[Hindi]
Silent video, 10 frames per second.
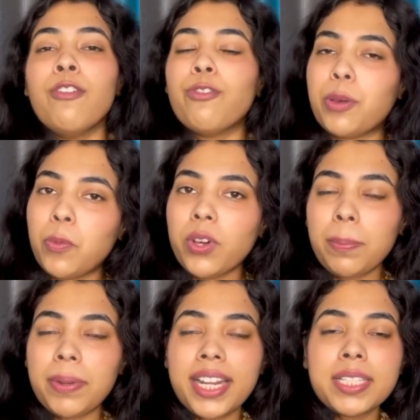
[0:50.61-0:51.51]
फॉर मोर
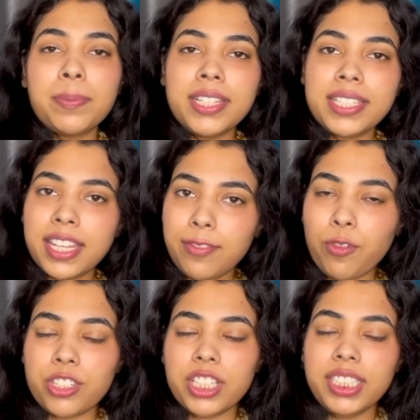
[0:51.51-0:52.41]
अपडेट्स प्लीज़ कीप
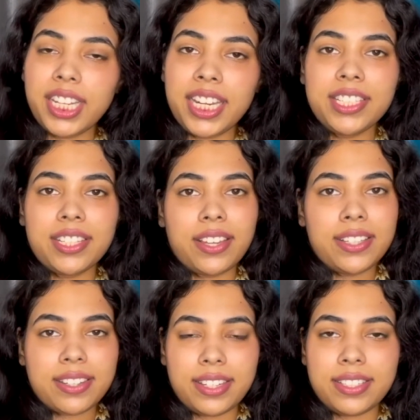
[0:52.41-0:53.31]
वॉचिंग टेली चक्कर
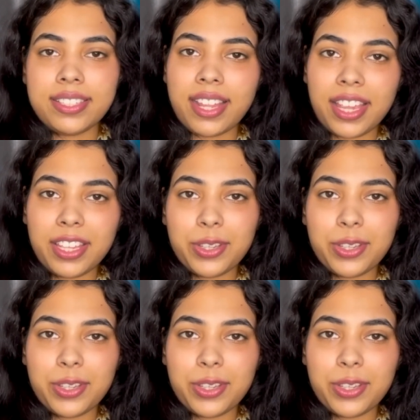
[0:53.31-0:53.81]
स्ट्रीम्स थैंक